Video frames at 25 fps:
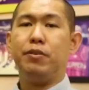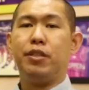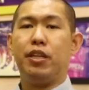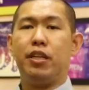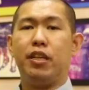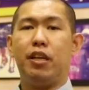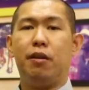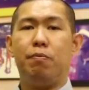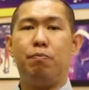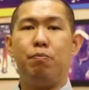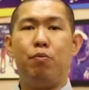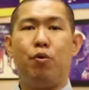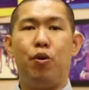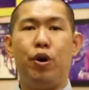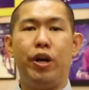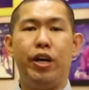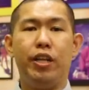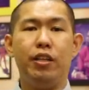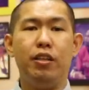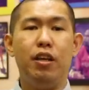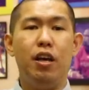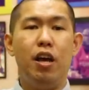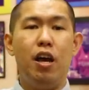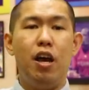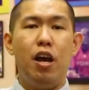mencetak
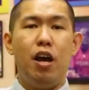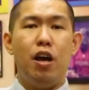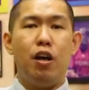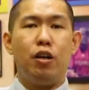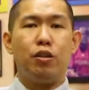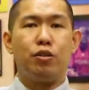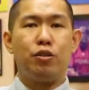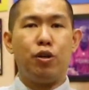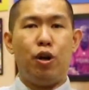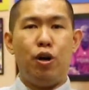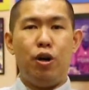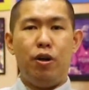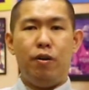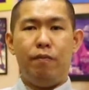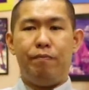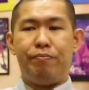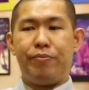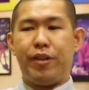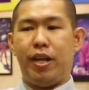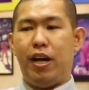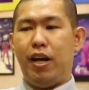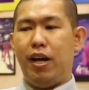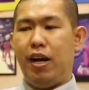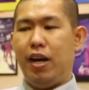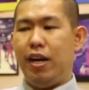poin So
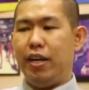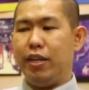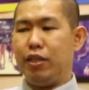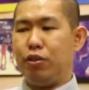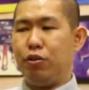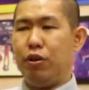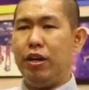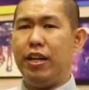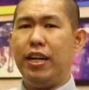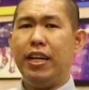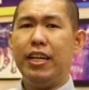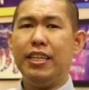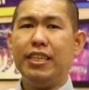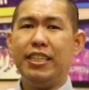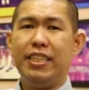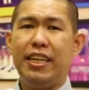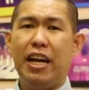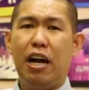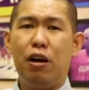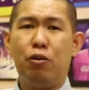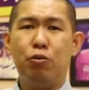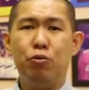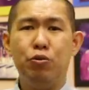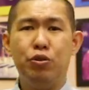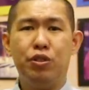uh, itu adalah
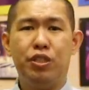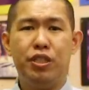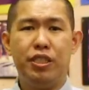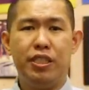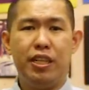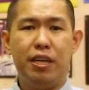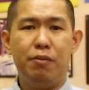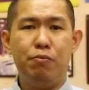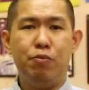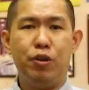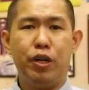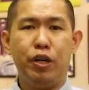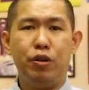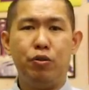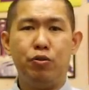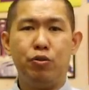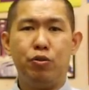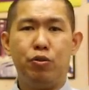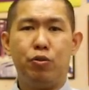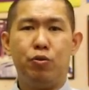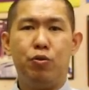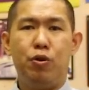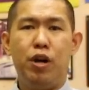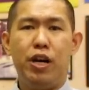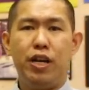tiga kuncinya mungkin
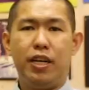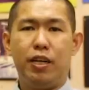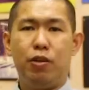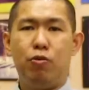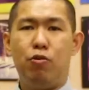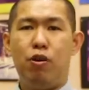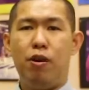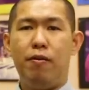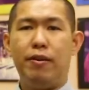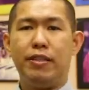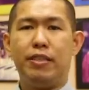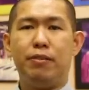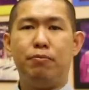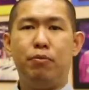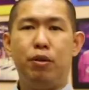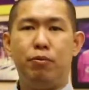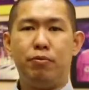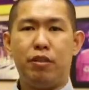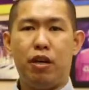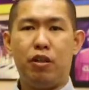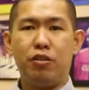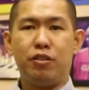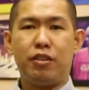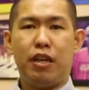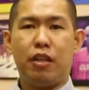untuk gua. Gua masih belum
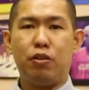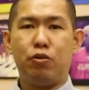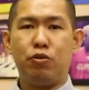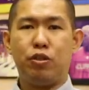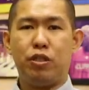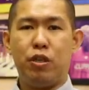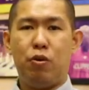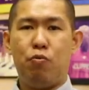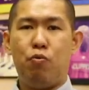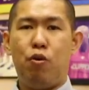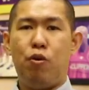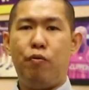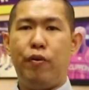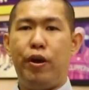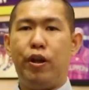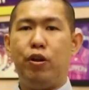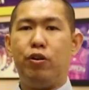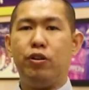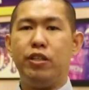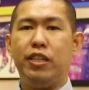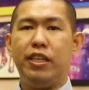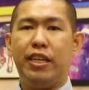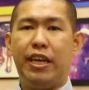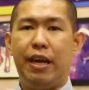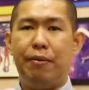tahu statusnya Wong
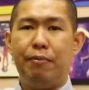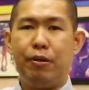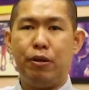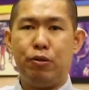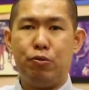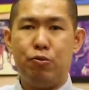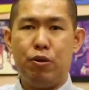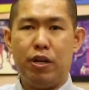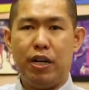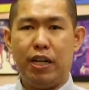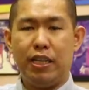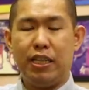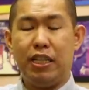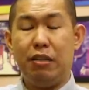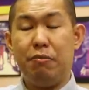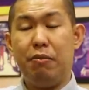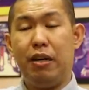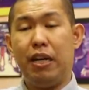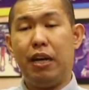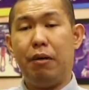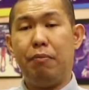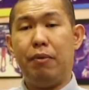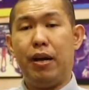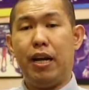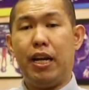Welong di game kedua nanti
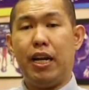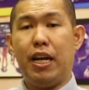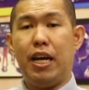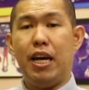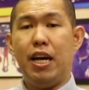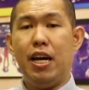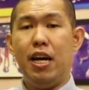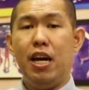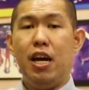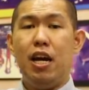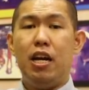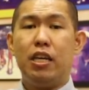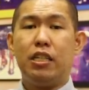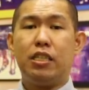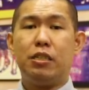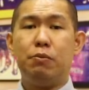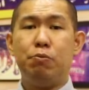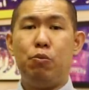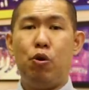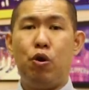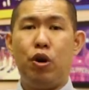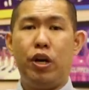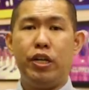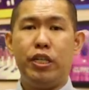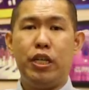bagaimana.
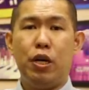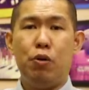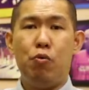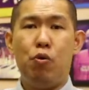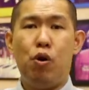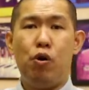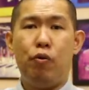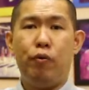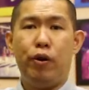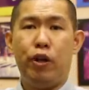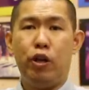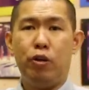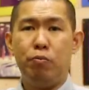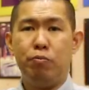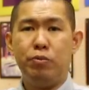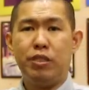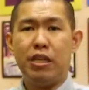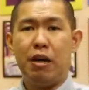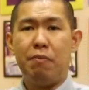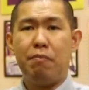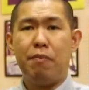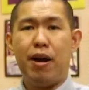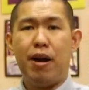Semoga aja Wong Welong bisa